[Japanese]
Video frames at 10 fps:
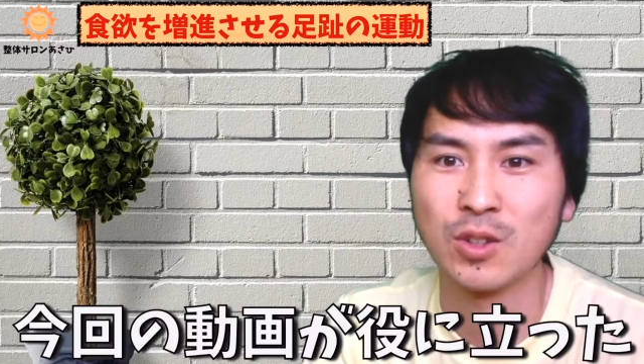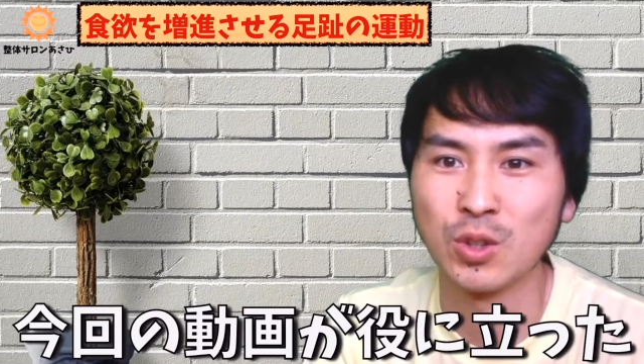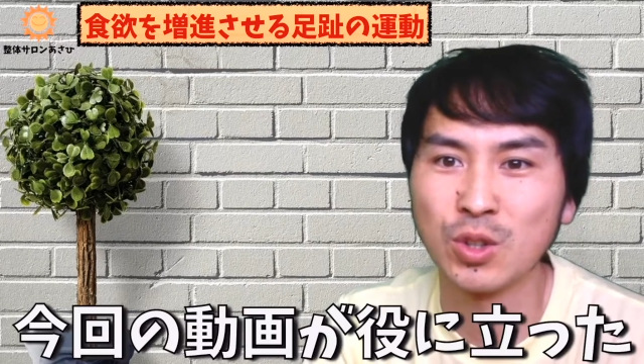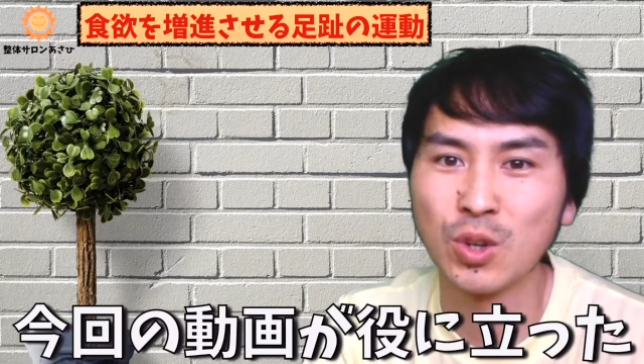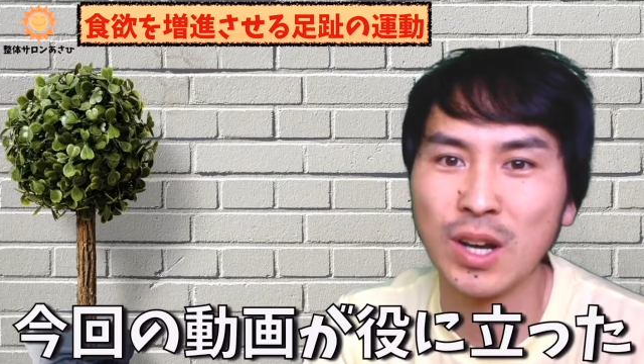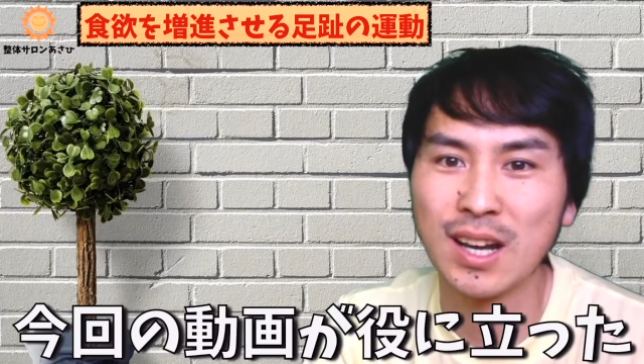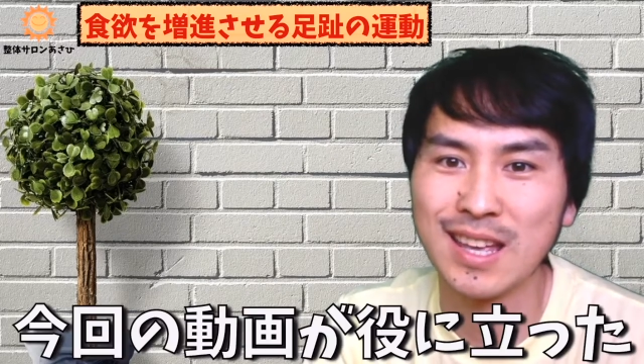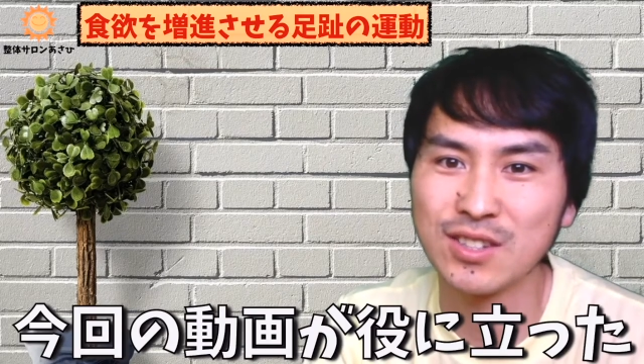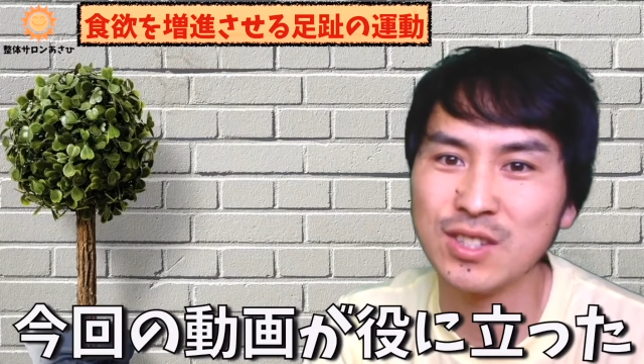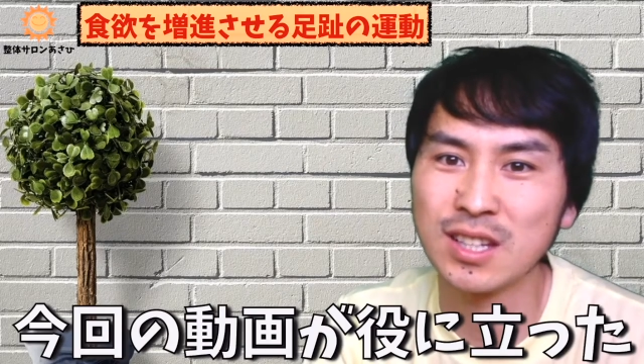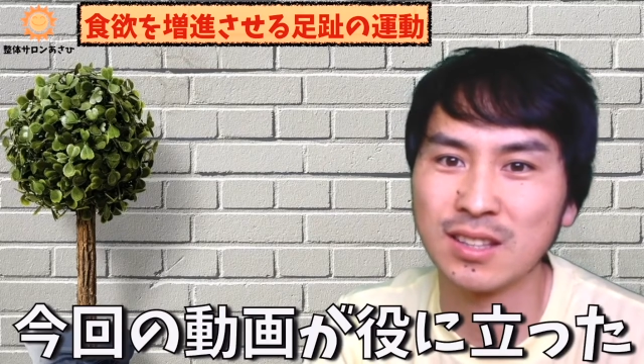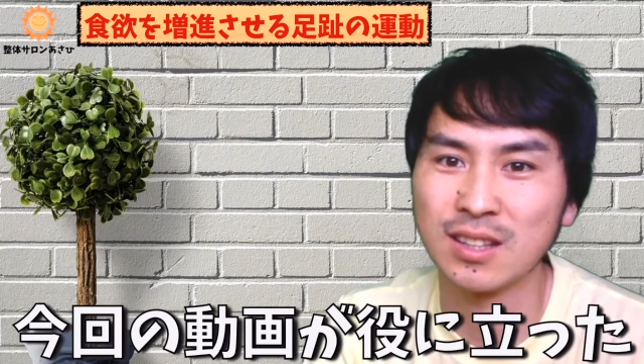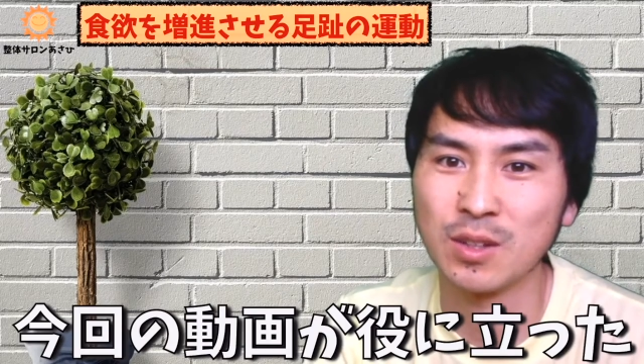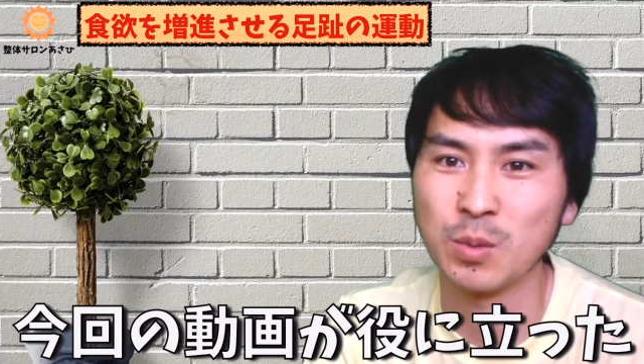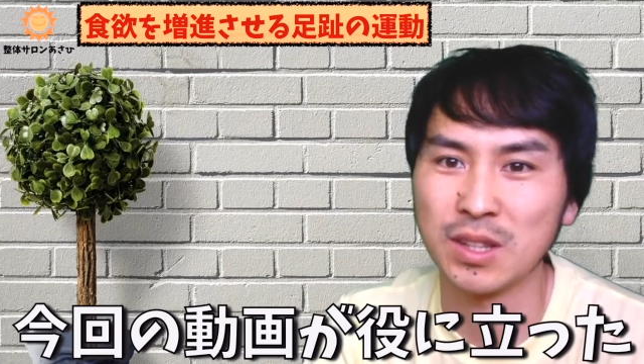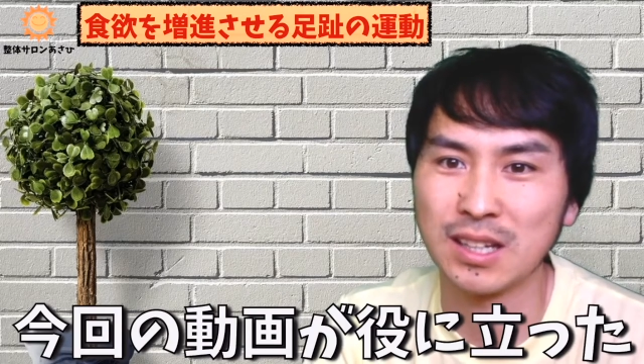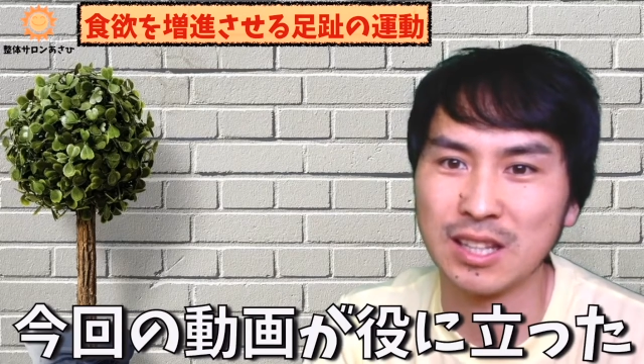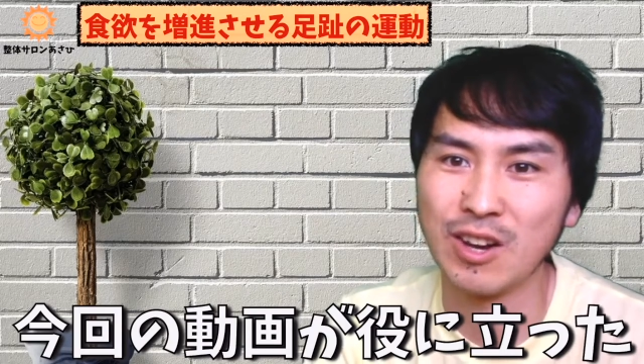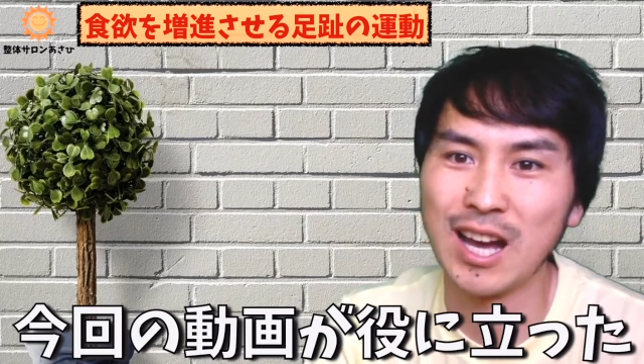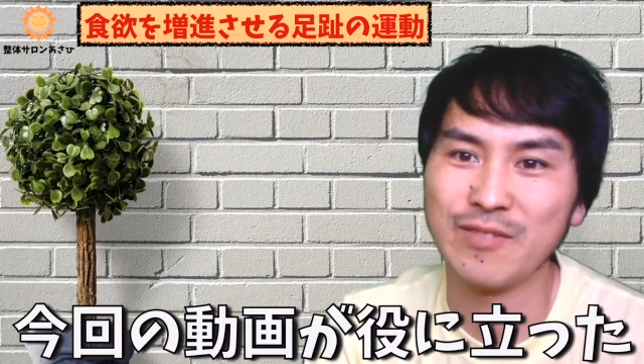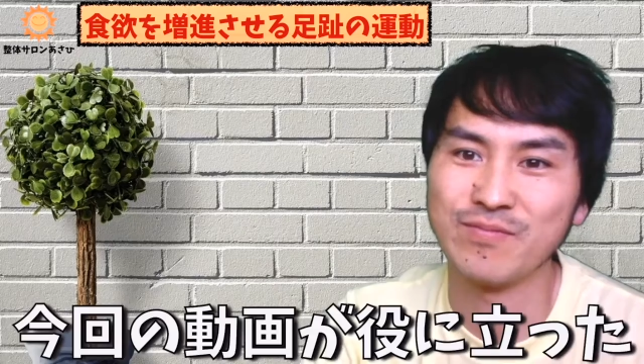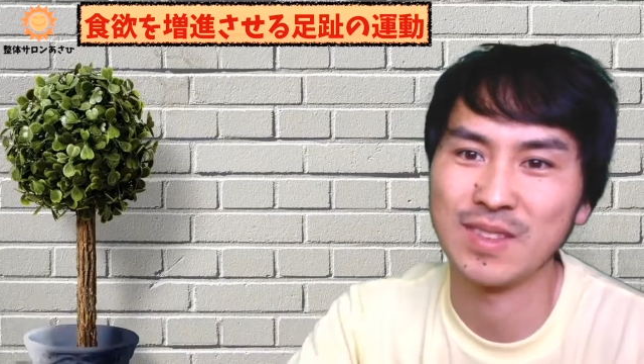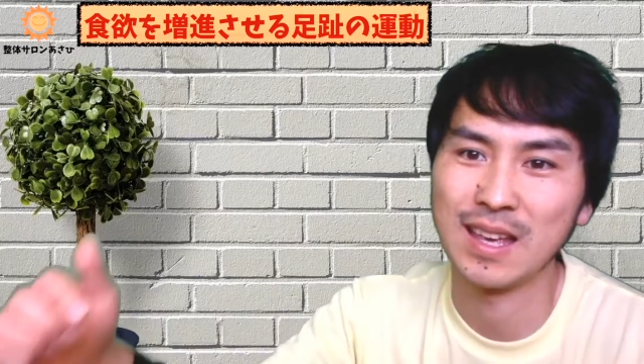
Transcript: この動画が役に立ったと思った方は、